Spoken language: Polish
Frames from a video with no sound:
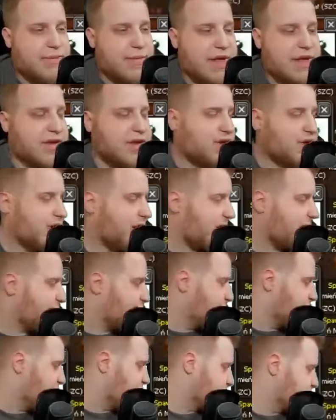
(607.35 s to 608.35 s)
Masz się
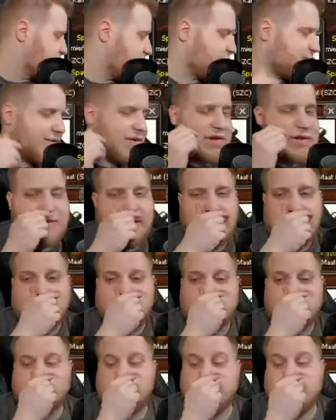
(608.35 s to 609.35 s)
spierdział,
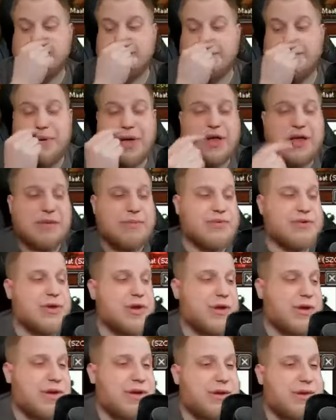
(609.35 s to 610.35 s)
kurwa. Panie
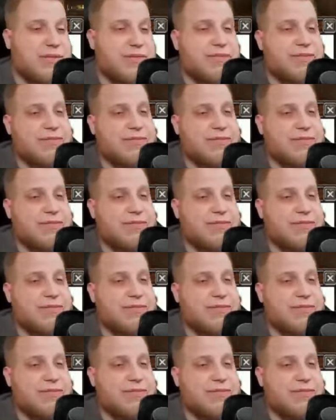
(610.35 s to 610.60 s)
psie.